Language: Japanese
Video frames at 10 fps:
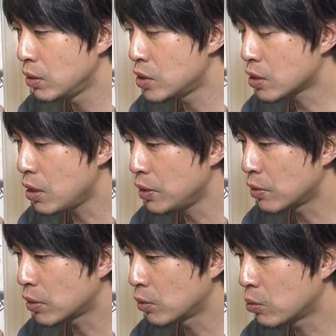に近い
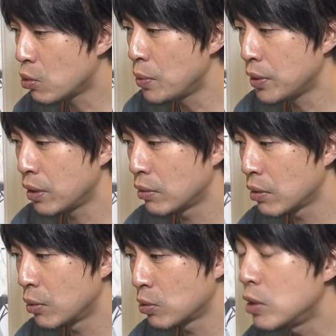んですけどそこまで
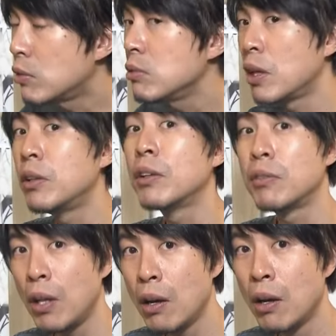あのきつくないで
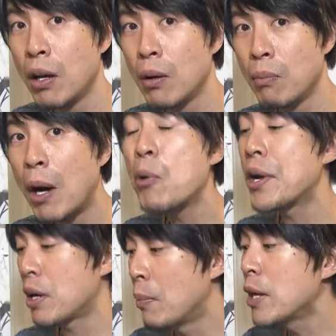すねまろ
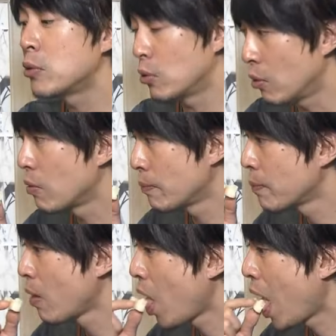やかマイルド
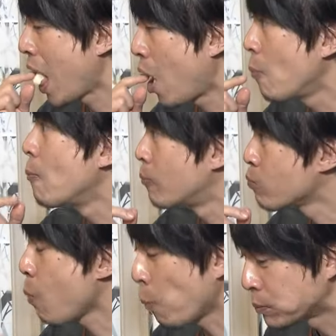う
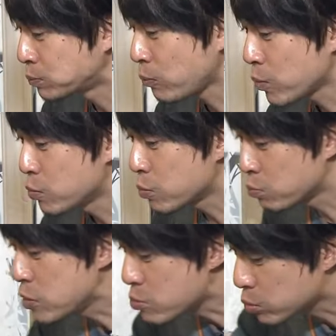
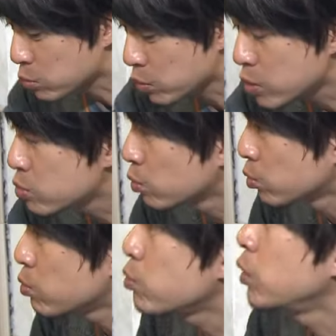んミルクとの相性
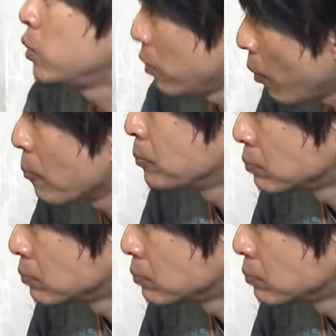すごくいいね